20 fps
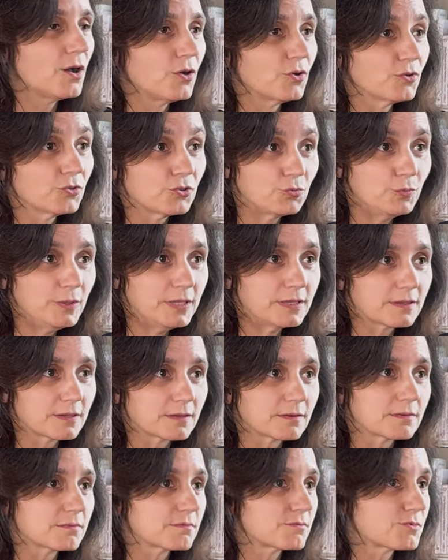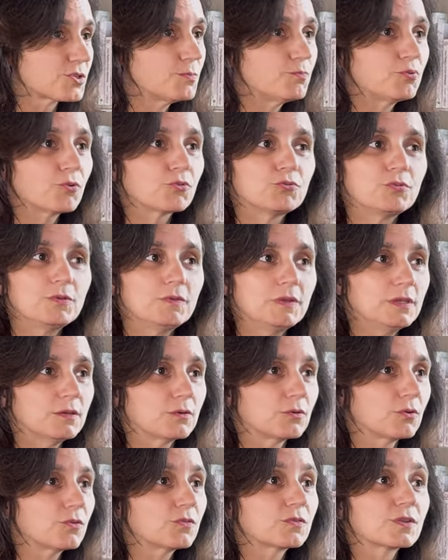Ensuite, j'ai poursuivi
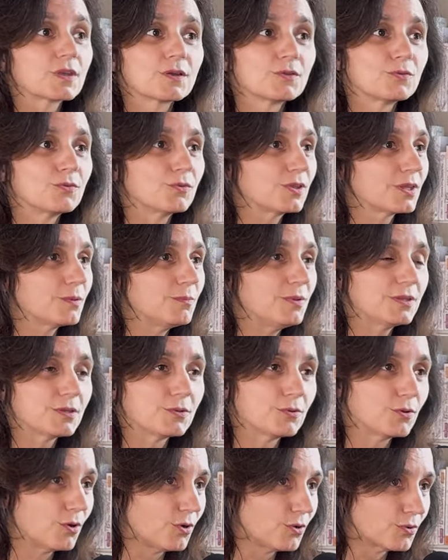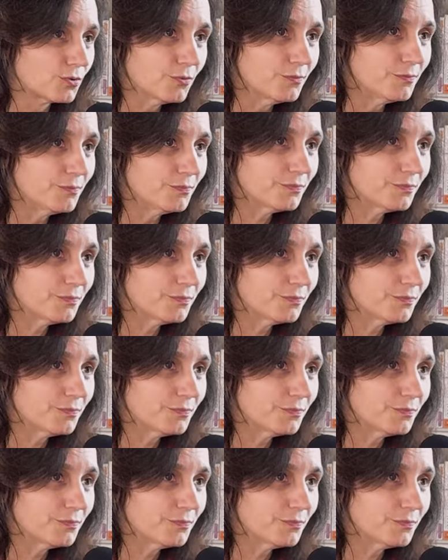au sein de cabinets de grands noms,